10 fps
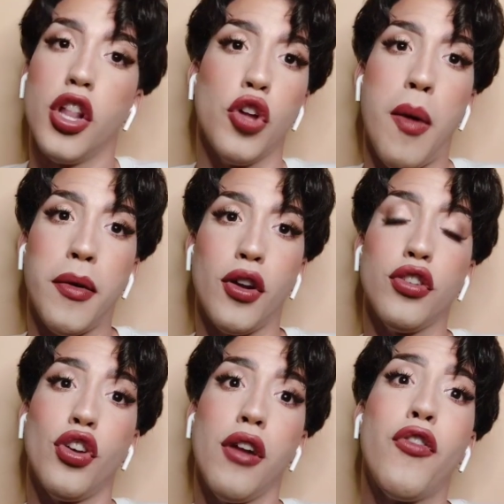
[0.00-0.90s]
No mami, no,
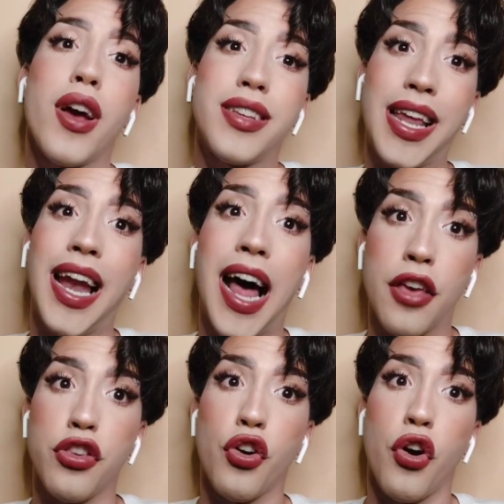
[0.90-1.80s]
yo lo voy a hacer el
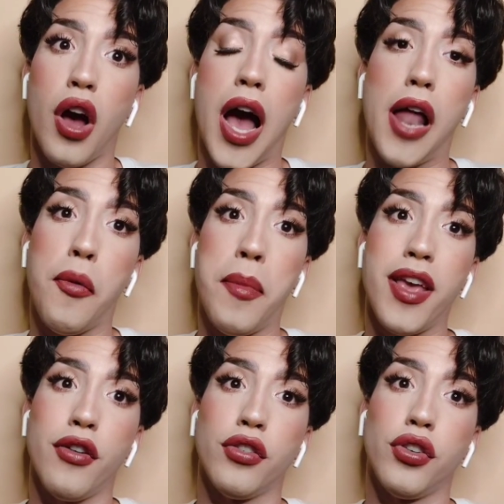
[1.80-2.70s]
año a los
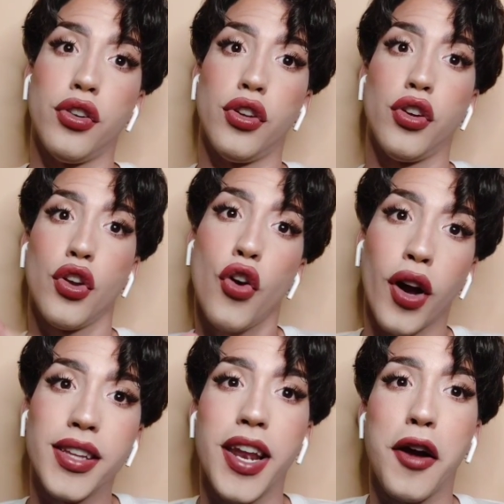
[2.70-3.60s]
míos
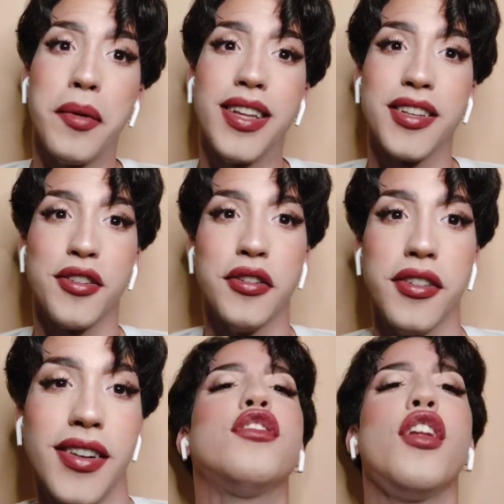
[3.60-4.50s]
con esta
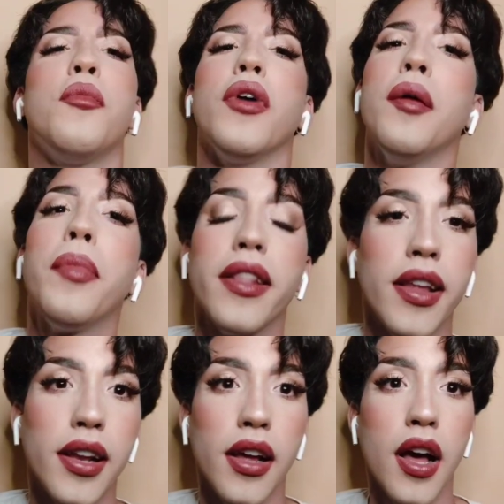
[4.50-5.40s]
recomendación. se lo pueden
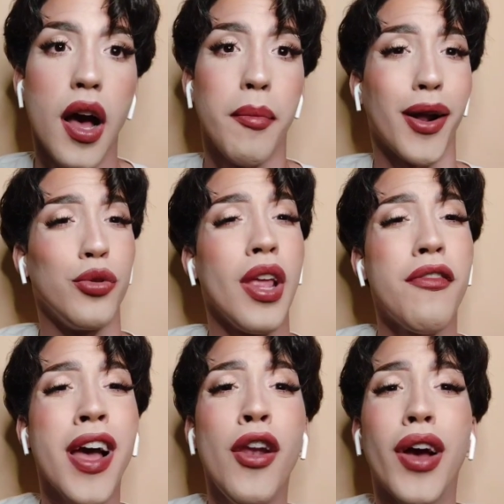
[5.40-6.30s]
perder. Para que
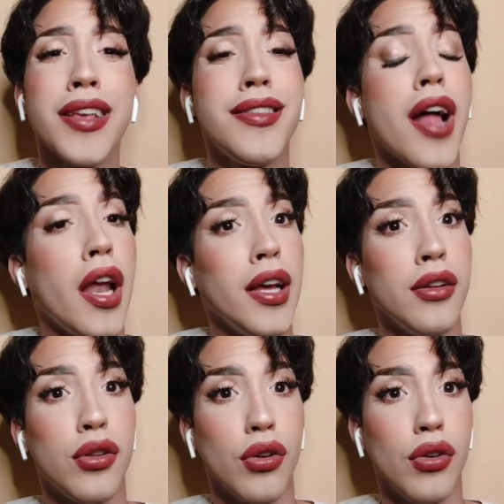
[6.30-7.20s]
ustedes vean lo que es
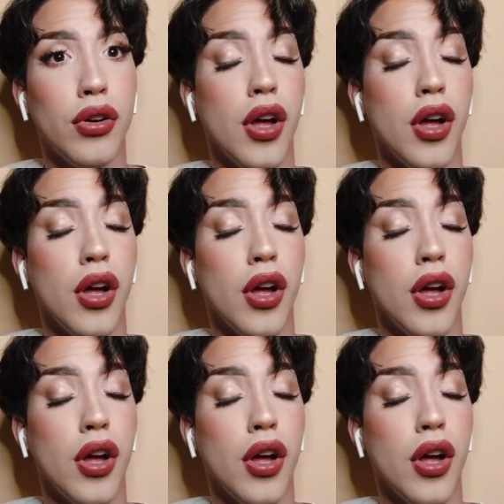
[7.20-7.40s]
talento.